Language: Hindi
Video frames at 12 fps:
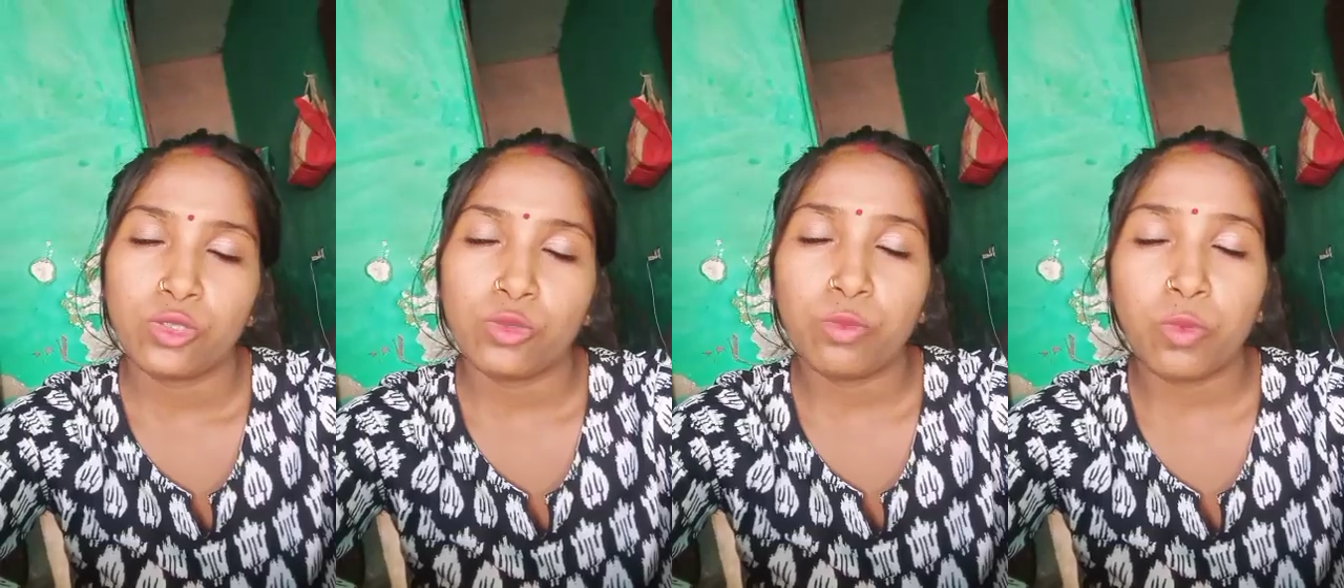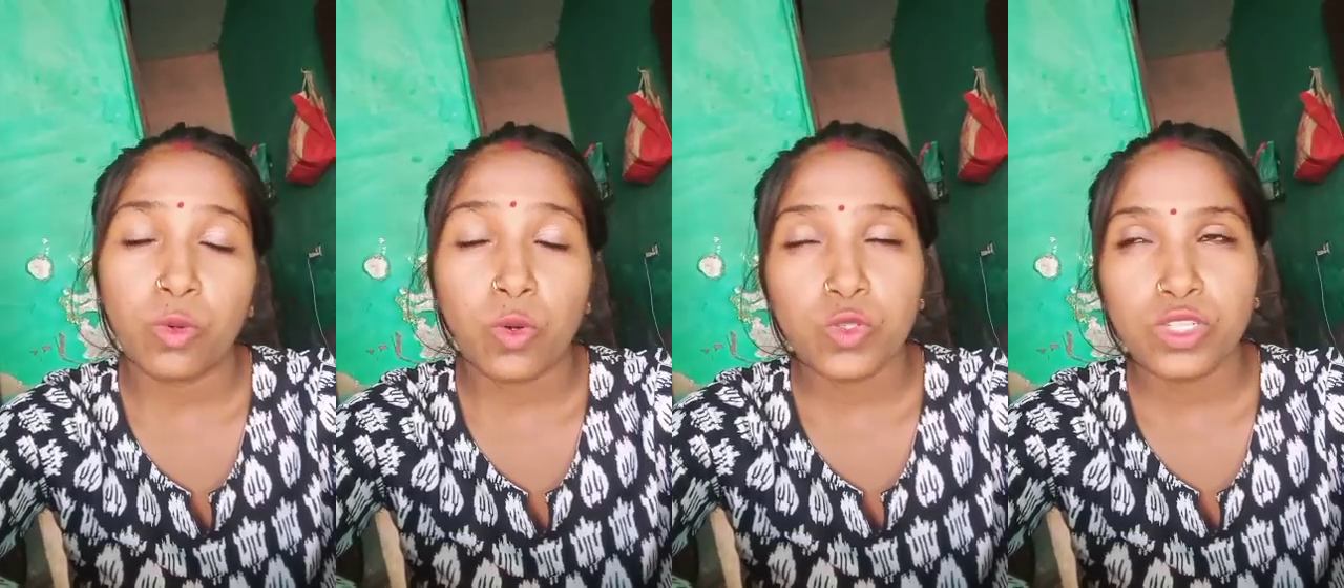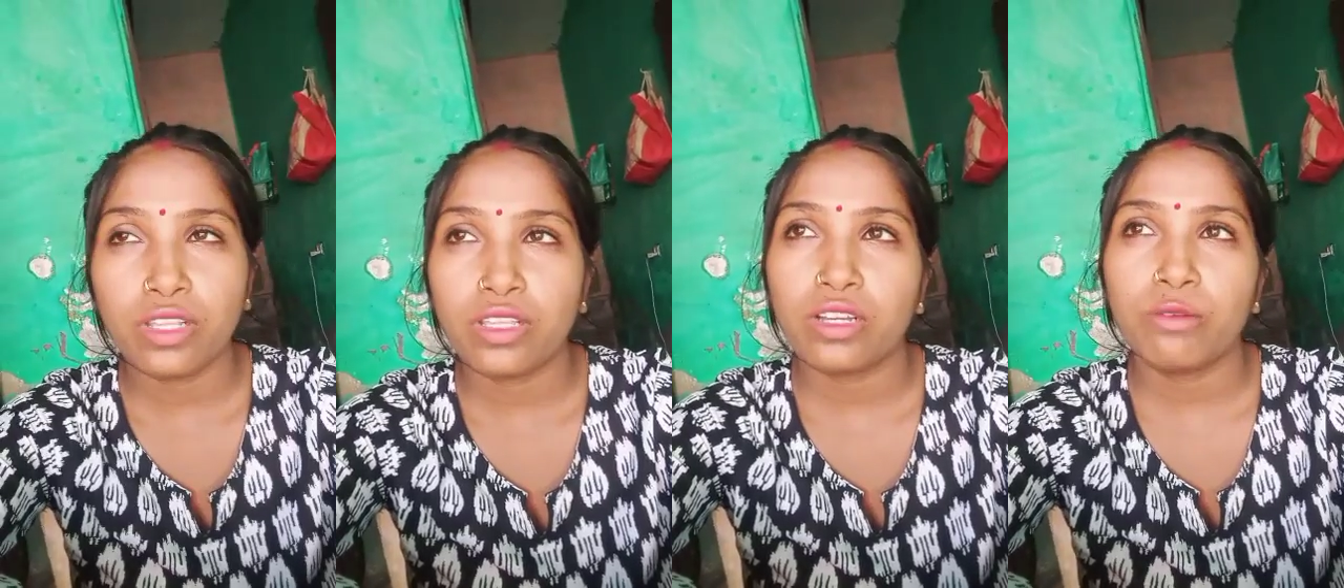तो बहुत
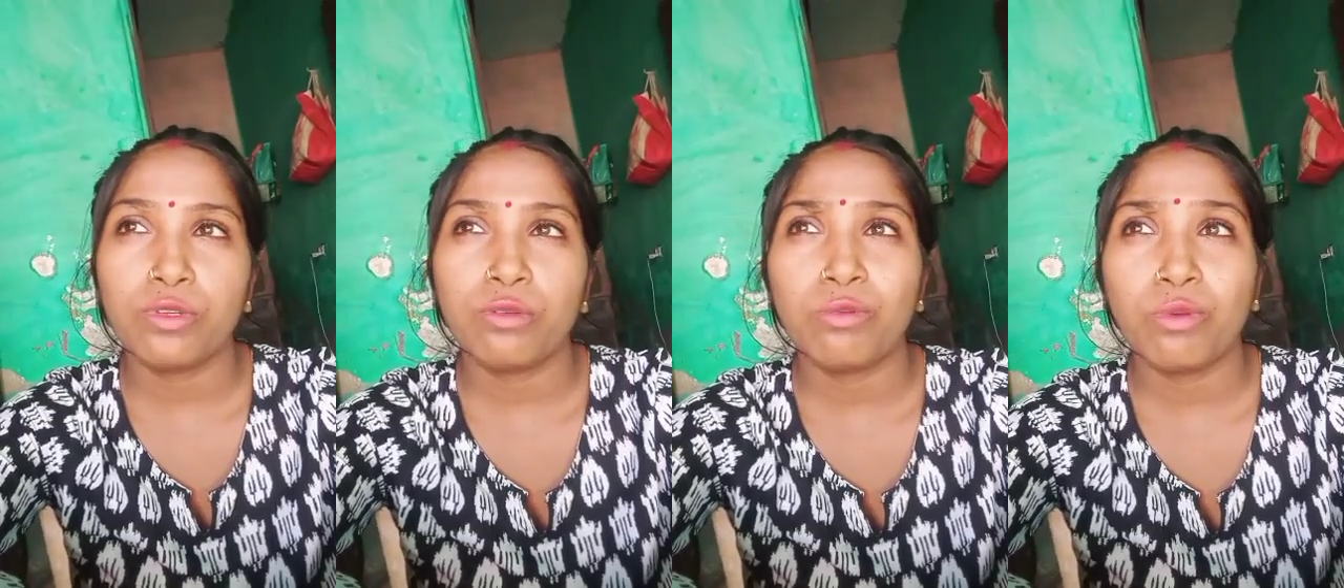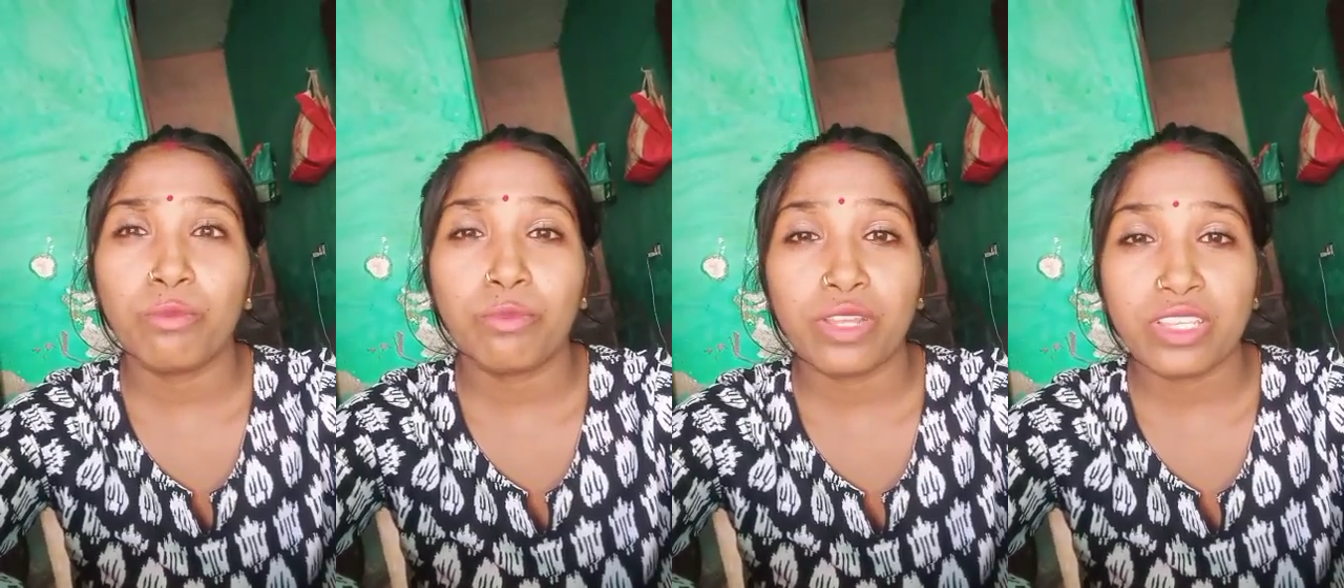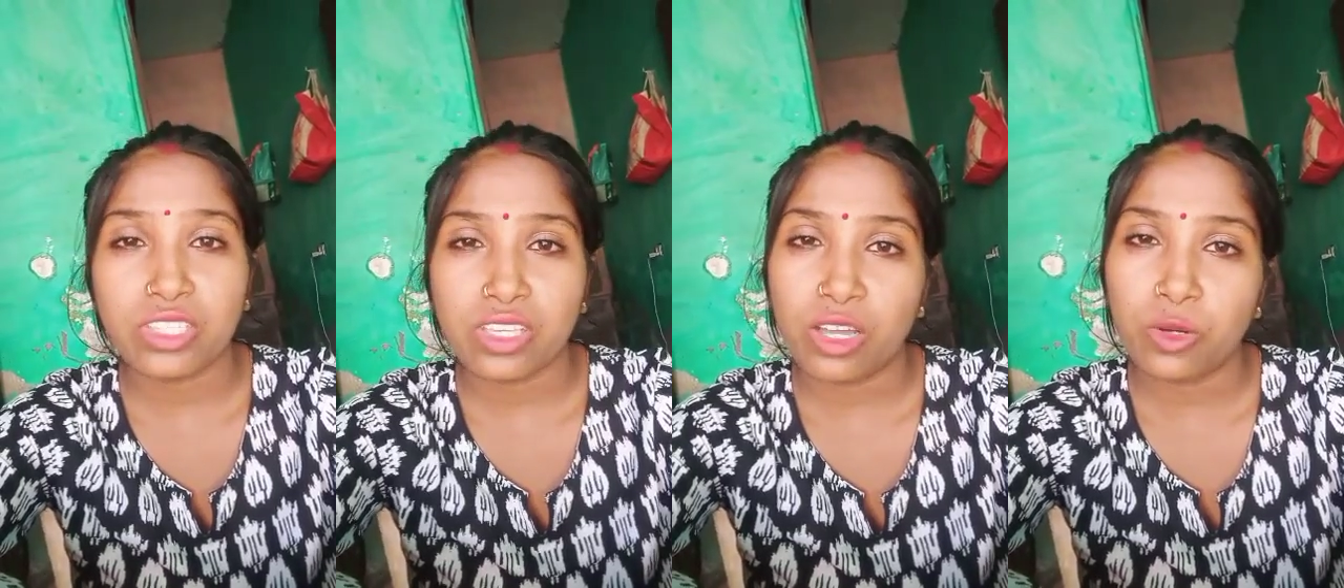ज़्यादा कभी कभी मैं
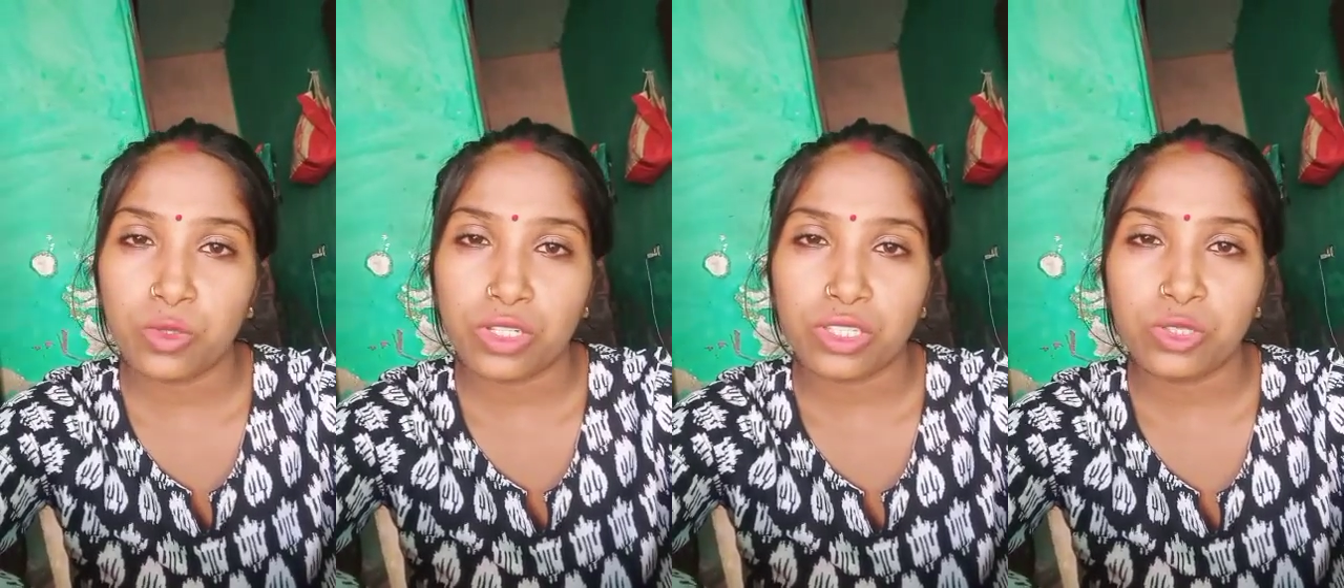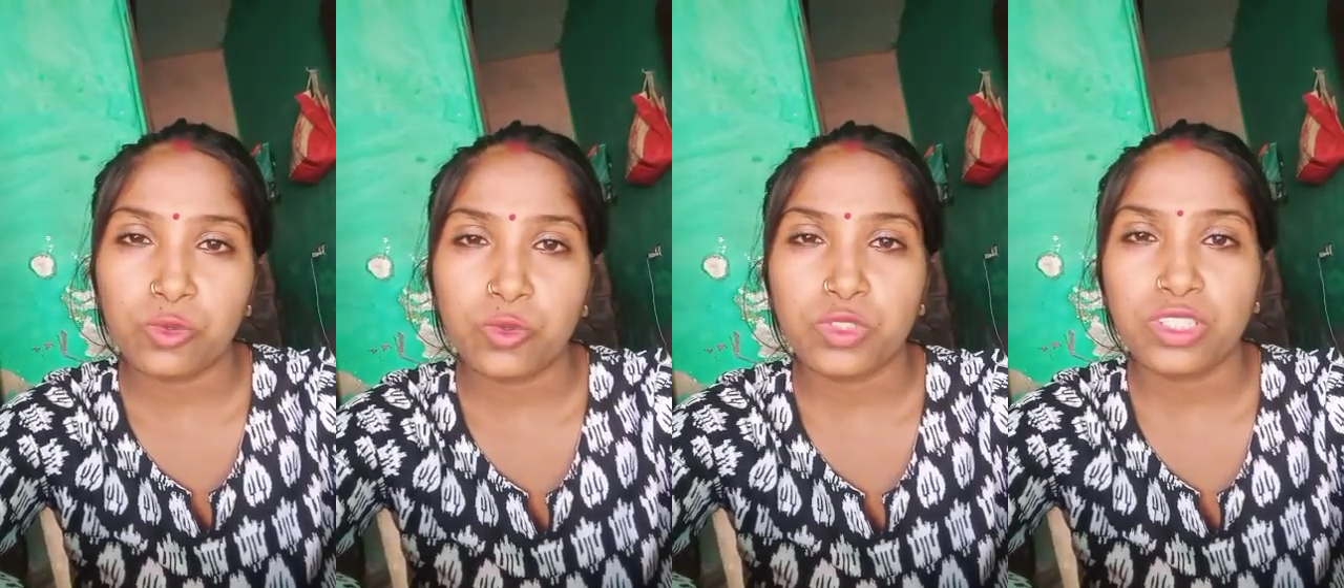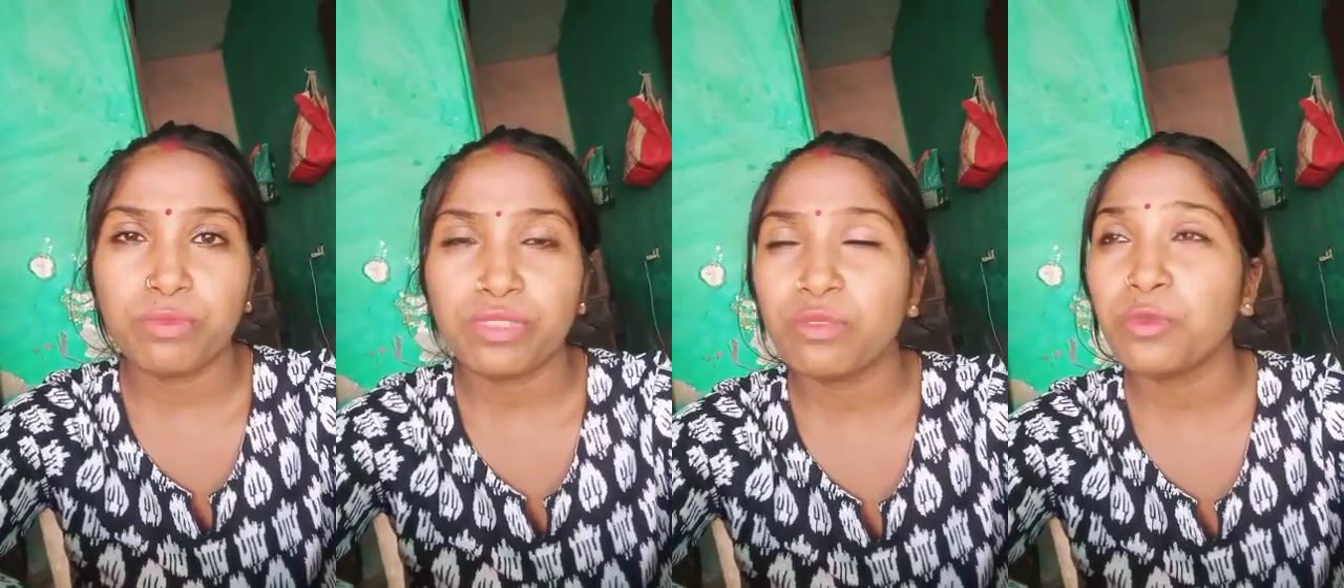परेशान हो जाती हूँ खुद
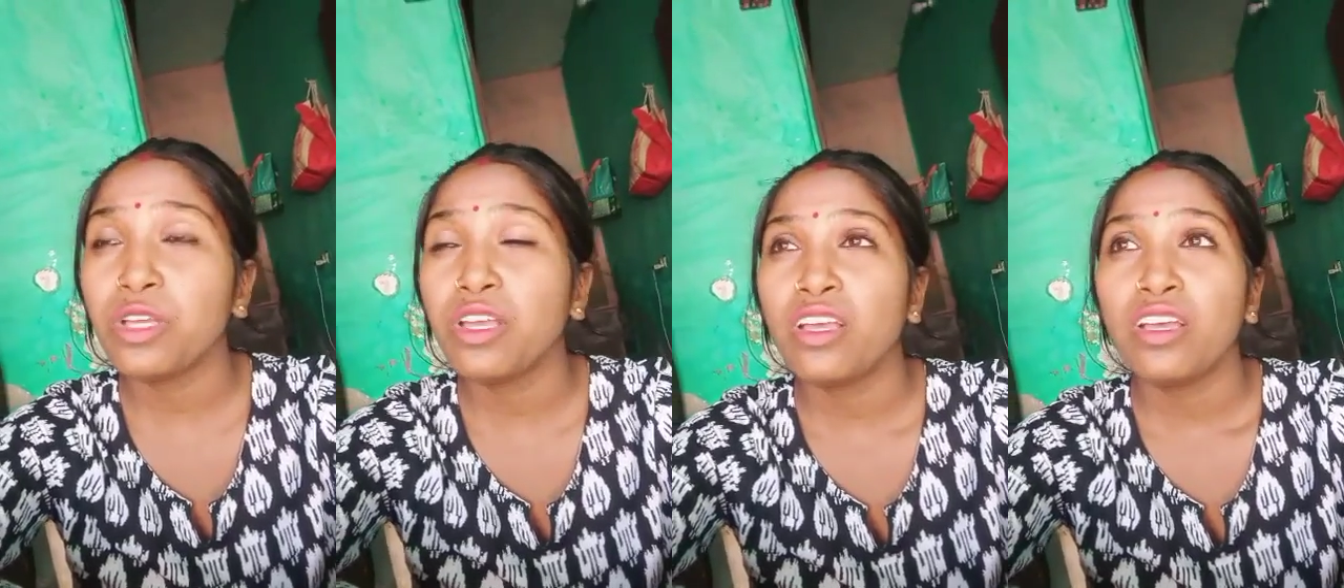से मतलब